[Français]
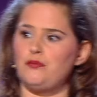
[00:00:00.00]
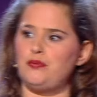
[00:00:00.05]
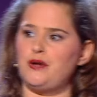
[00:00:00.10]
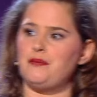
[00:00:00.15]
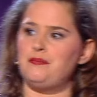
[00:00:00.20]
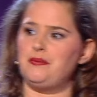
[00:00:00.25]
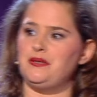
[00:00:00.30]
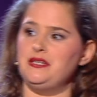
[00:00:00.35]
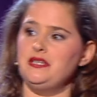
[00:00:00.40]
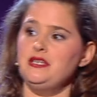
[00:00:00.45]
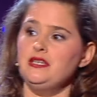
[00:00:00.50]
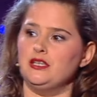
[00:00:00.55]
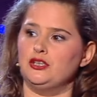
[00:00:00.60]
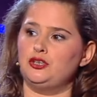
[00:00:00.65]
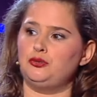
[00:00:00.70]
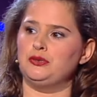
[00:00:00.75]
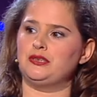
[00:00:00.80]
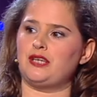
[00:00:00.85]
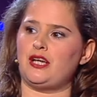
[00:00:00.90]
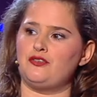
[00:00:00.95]
le plat pays. Et je
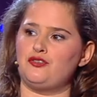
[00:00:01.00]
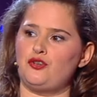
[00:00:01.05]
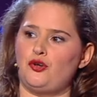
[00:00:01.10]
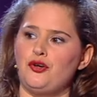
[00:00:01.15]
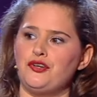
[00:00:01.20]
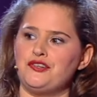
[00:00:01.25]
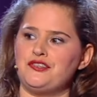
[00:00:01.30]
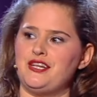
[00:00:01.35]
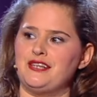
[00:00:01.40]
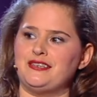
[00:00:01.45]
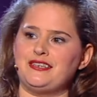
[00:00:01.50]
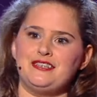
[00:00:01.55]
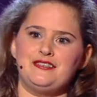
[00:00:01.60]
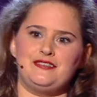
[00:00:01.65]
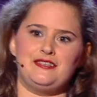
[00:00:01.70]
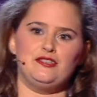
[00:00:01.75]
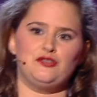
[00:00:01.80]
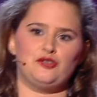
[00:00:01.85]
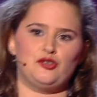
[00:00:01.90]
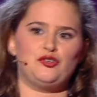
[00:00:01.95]
suis très heureuse d'être
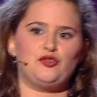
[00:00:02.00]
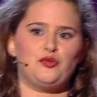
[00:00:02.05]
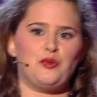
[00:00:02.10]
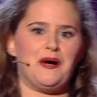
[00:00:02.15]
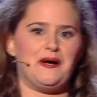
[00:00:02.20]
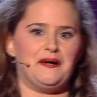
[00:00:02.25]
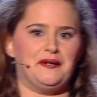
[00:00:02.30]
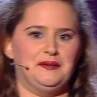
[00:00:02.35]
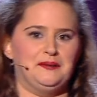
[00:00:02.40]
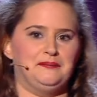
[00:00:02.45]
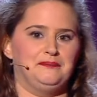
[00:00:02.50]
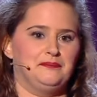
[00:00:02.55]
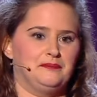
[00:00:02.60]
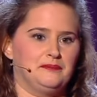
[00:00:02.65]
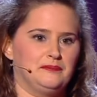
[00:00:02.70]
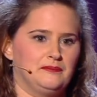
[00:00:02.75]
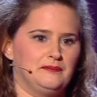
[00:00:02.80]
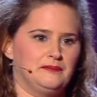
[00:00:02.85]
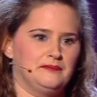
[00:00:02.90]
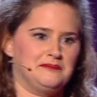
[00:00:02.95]
ici ce soir.
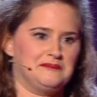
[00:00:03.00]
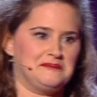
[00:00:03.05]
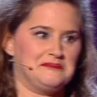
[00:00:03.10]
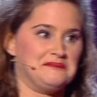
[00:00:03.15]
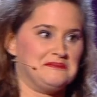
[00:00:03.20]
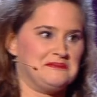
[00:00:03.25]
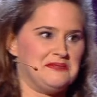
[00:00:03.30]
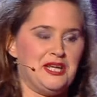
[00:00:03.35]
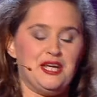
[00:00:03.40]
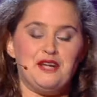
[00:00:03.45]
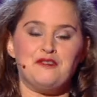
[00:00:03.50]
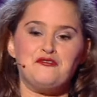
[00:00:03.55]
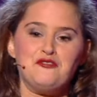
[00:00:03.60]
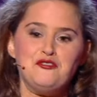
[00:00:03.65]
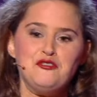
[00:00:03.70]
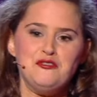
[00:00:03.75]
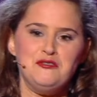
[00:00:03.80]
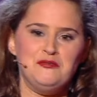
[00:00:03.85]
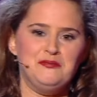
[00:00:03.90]
Et vous